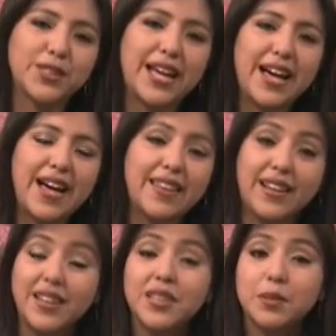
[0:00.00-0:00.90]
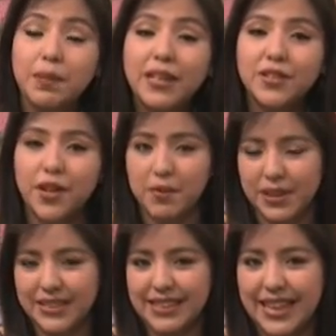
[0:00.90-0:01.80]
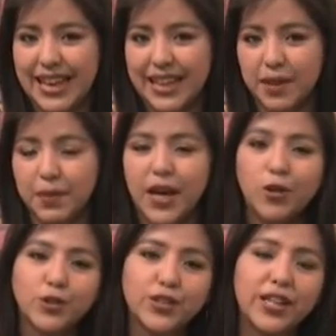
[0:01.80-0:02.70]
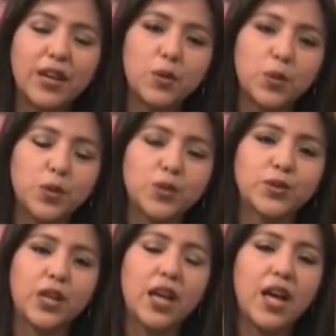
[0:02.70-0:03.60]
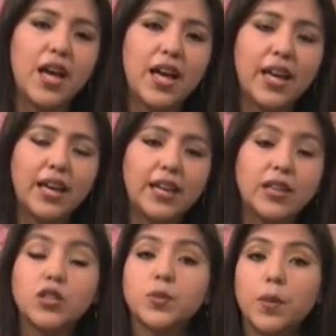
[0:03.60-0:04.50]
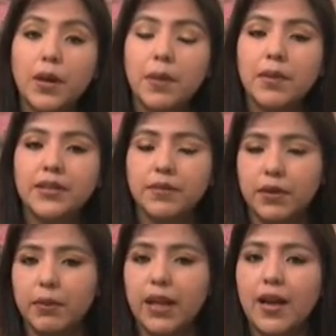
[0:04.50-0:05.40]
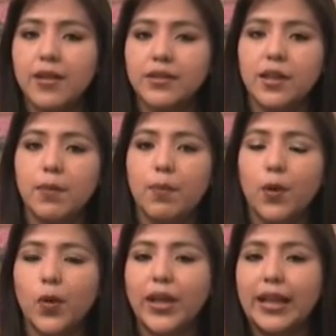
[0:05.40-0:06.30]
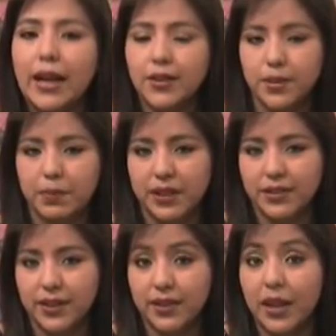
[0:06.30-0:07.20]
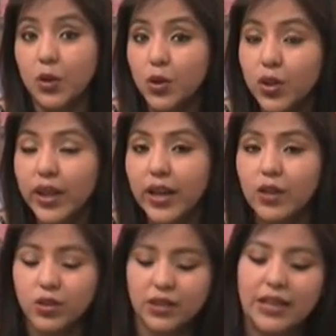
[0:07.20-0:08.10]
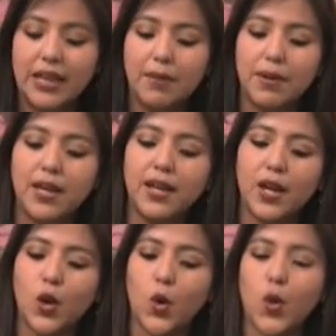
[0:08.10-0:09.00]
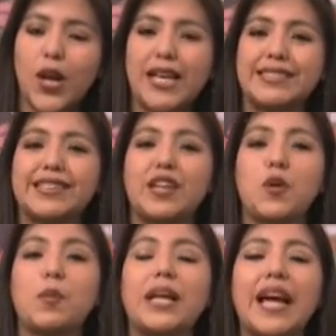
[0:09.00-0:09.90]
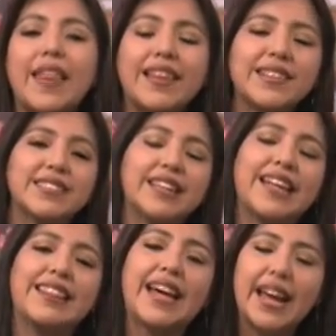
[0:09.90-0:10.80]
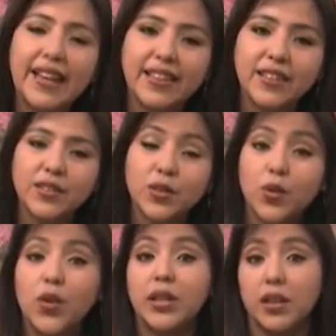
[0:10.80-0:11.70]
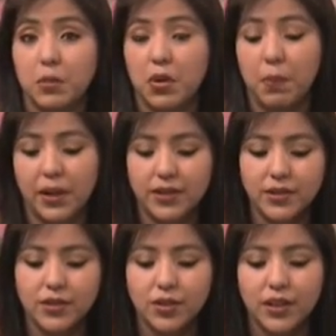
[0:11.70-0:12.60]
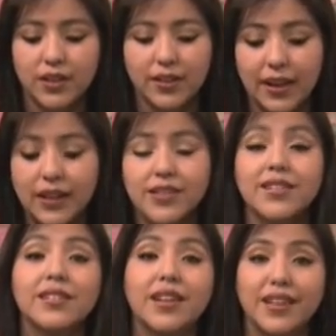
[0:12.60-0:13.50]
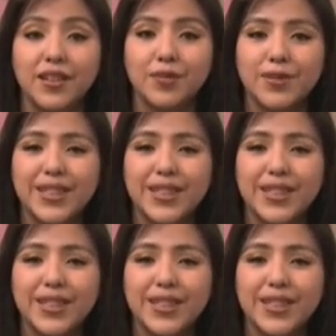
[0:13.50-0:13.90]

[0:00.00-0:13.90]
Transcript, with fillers: a darle el espacio a la medicina académica, a conocer algunos eh, de los problemas, enfermedades que por lo general se presentan. Y uno de ellos tiene que ver con las denominadas cataratas o el término preciso que tendría que ser tarigio.